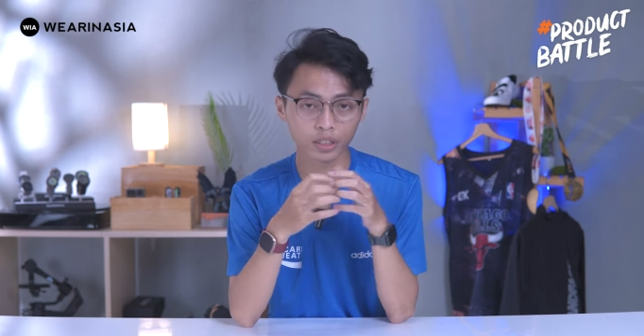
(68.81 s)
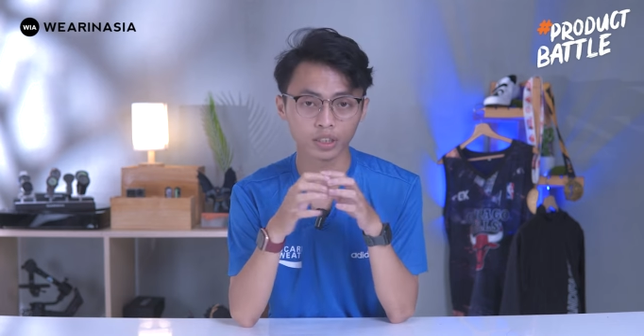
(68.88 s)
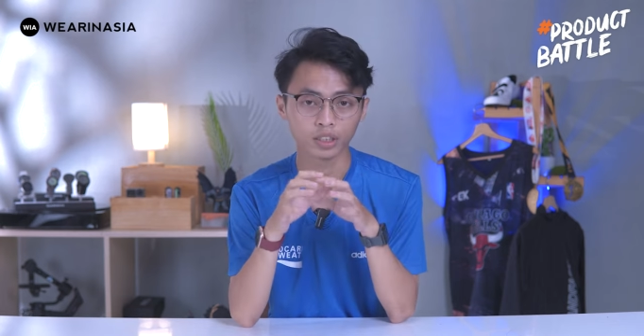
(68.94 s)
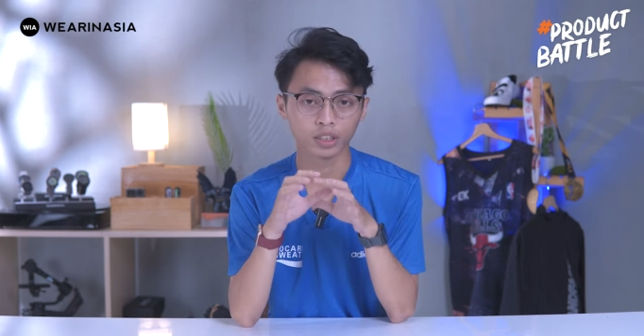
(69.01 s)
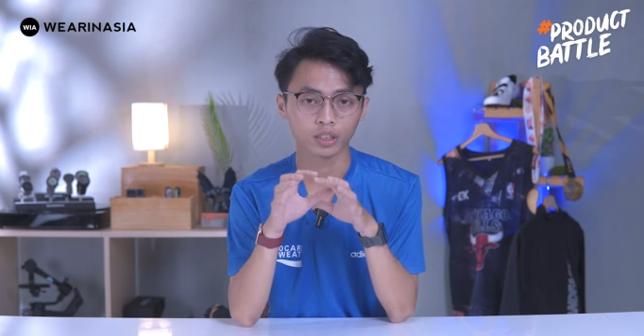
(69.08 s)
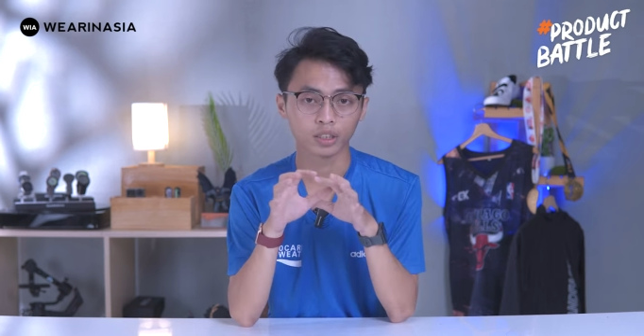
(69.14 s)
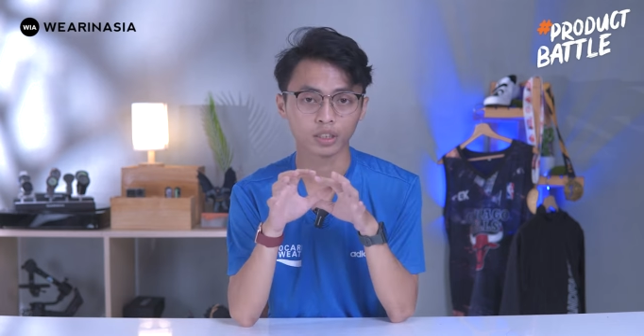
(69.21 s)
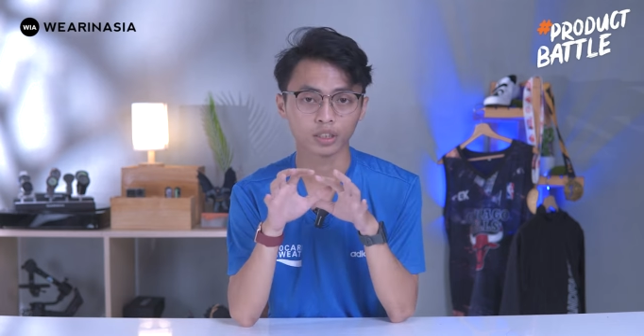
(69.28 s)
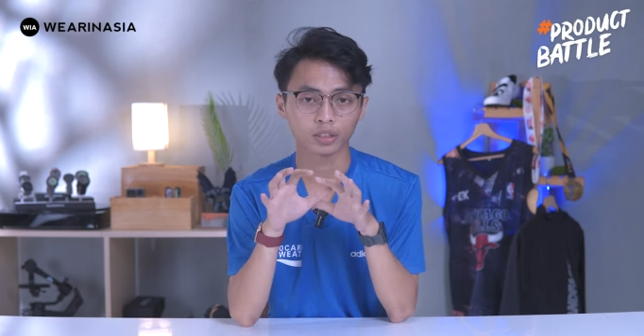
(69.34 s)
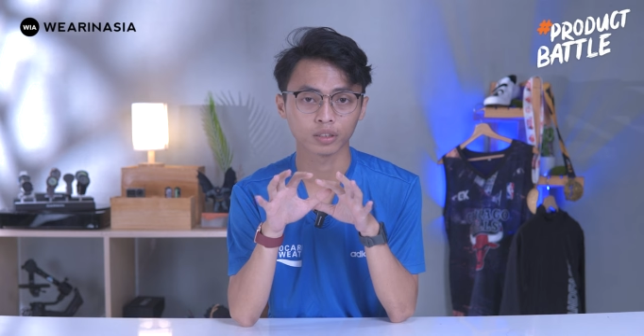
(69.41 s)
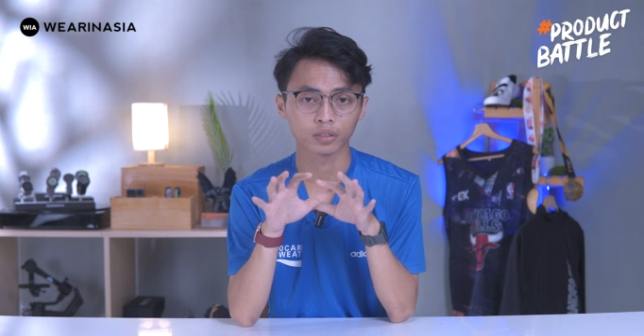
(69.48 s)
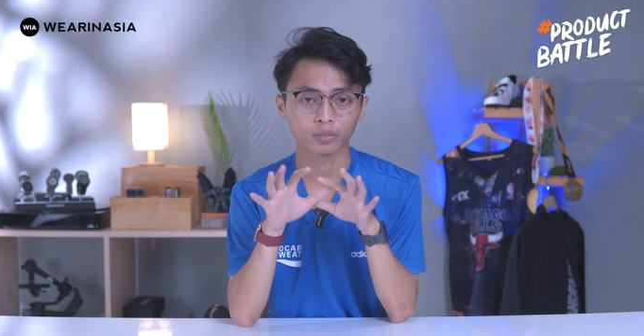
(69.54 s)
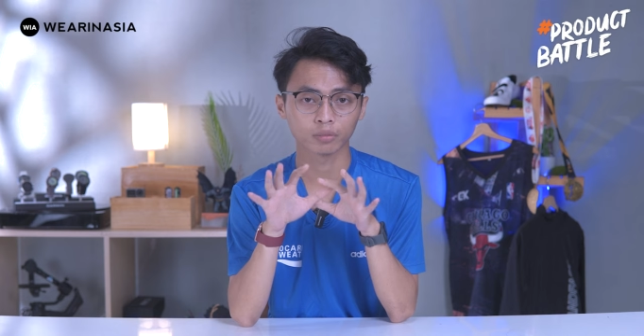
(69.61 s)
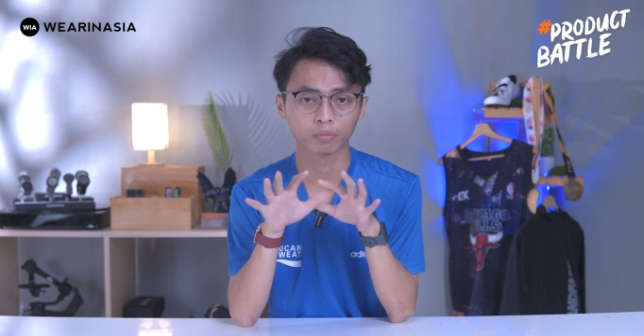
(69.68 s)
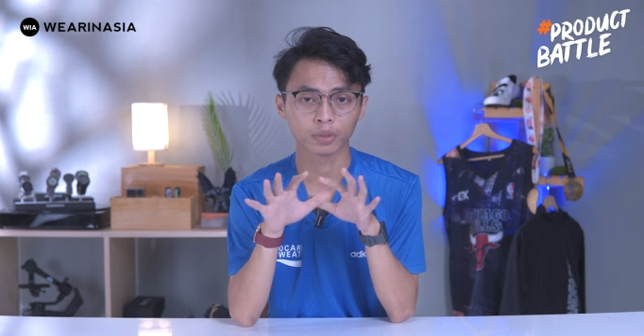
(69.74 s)

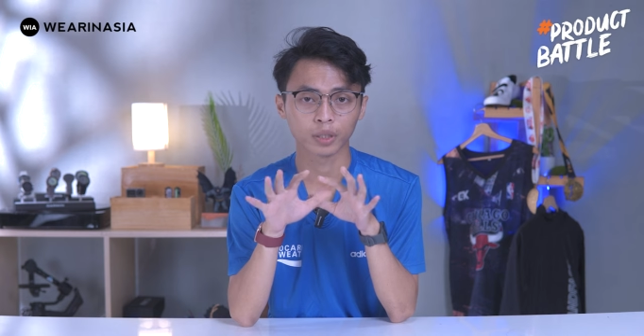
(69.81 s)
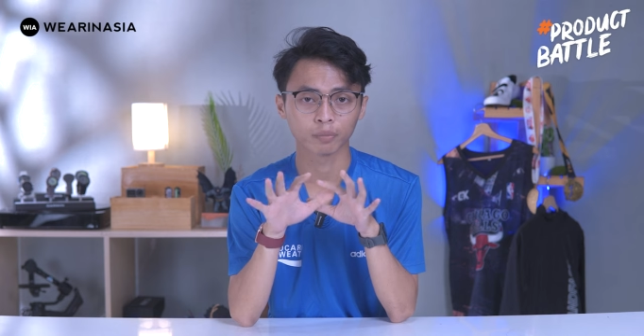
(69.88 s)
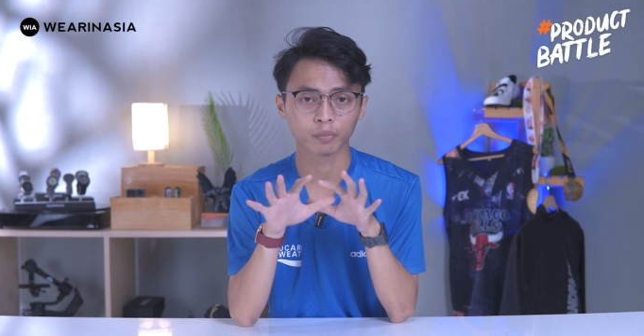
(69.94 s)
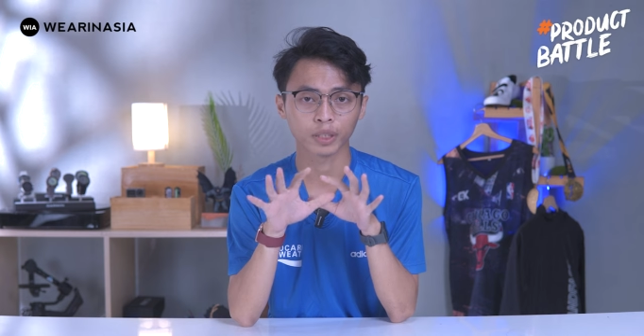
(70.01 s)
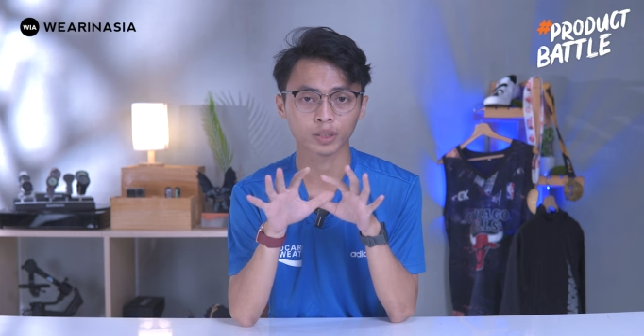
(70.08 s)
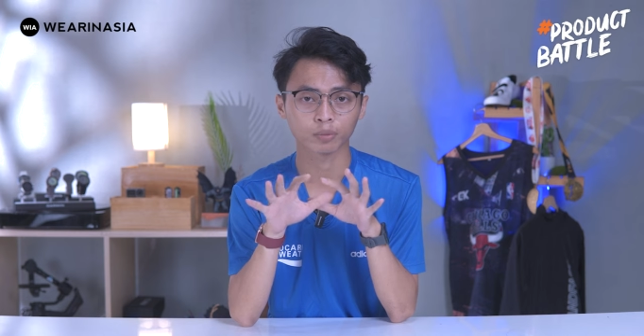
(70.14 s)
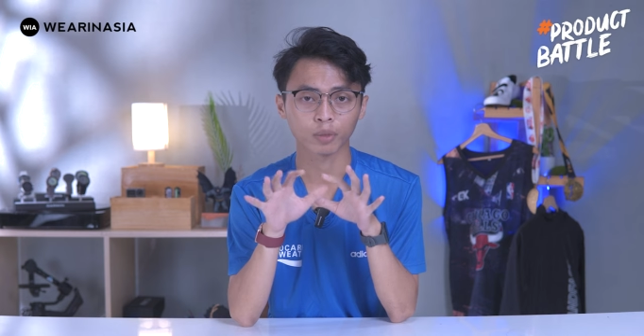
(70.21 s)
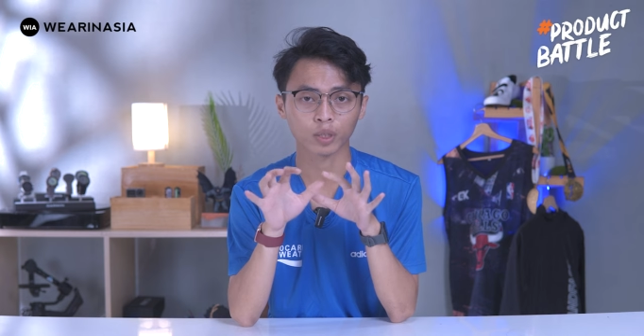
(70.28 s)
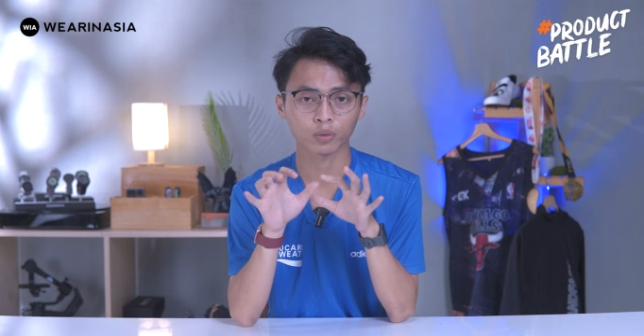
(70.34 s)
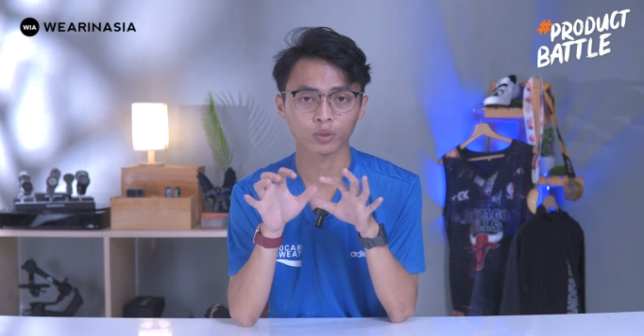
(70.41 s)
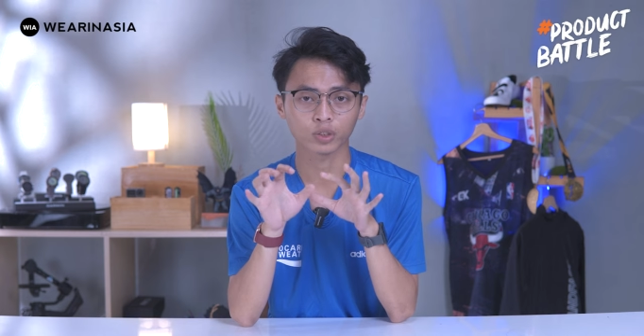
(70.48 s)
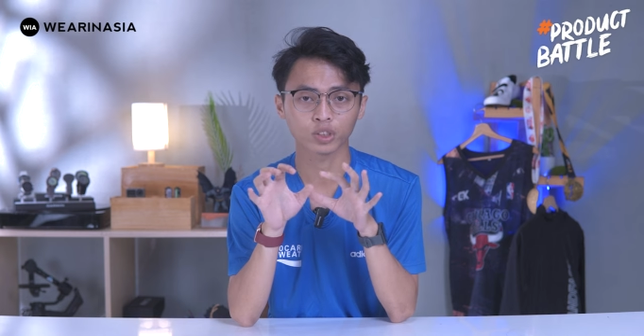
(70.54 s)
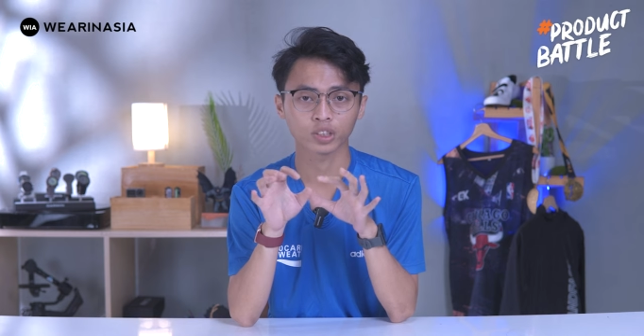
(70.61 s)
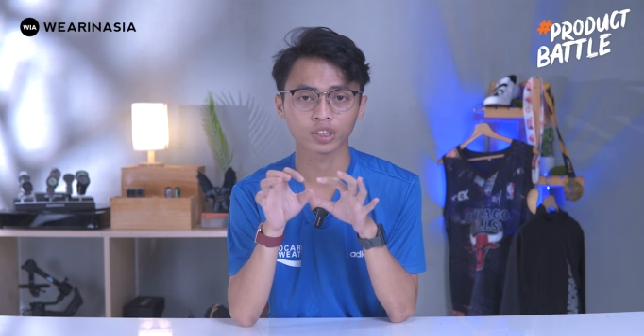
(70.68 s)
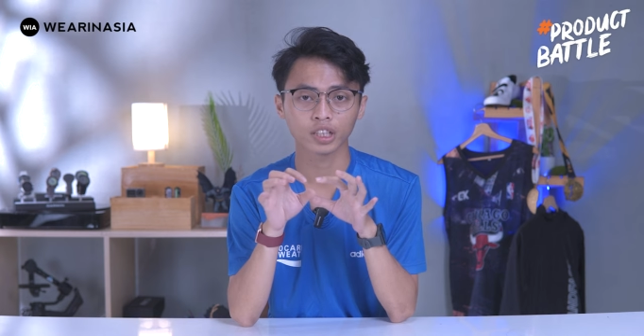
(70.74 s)
brand eh, brand-brand
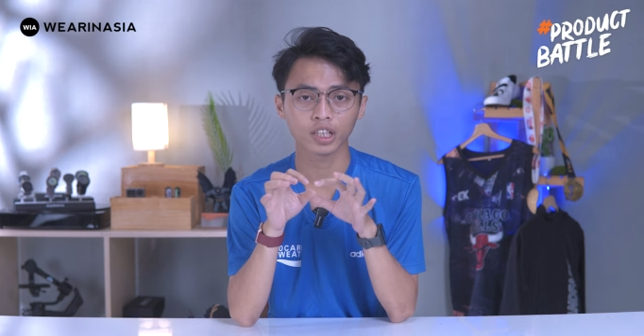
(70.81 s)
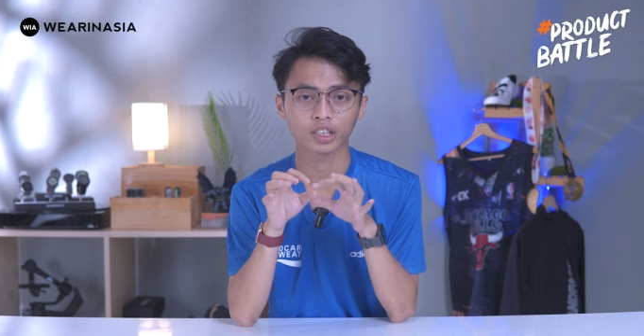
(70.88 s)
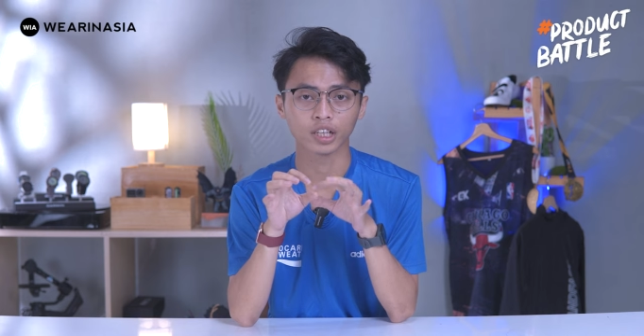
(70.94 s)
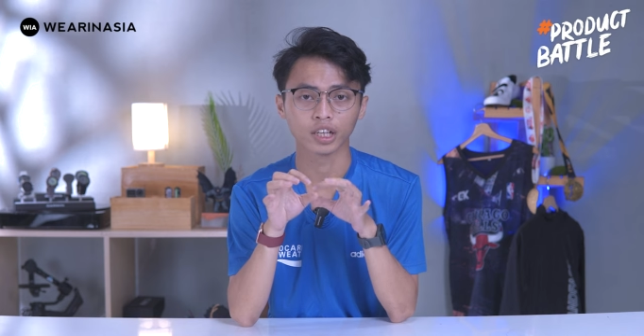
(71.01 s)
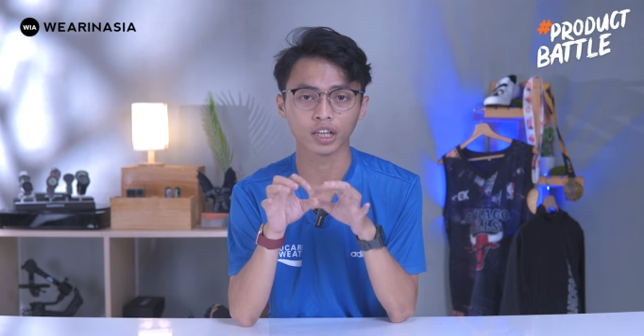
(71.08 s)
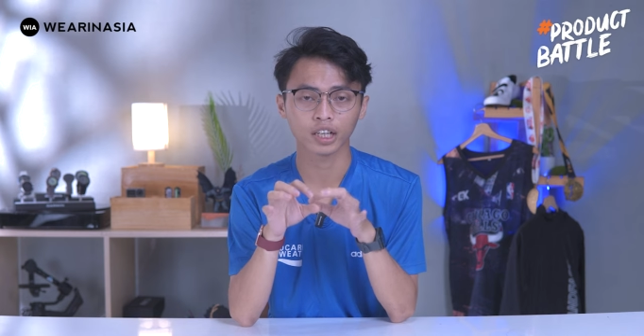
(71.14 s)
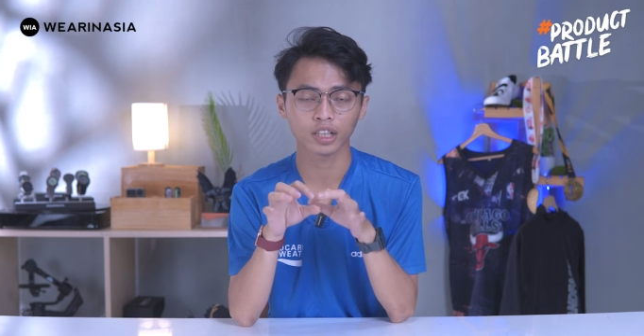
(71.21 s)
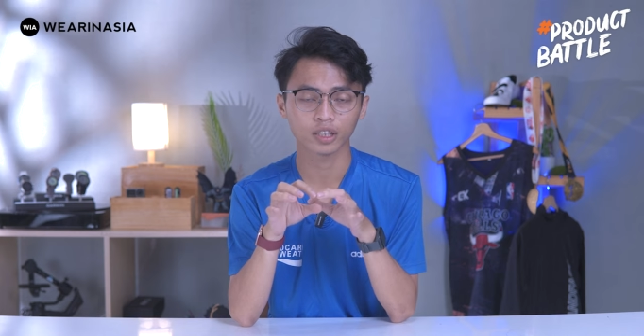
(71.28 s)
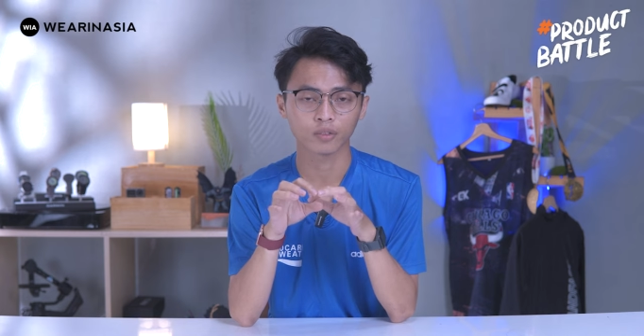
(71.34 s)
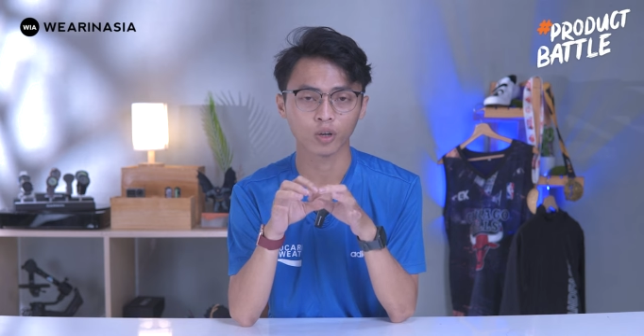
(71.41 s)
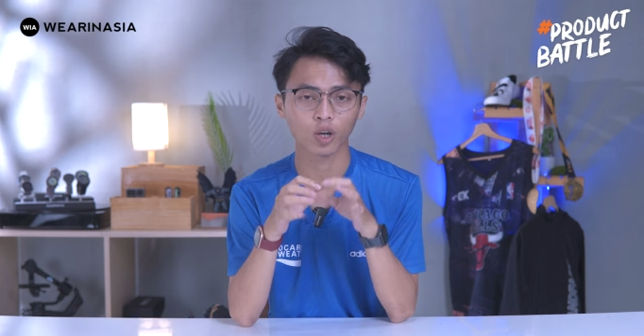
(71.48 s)
smartwatch ini adalah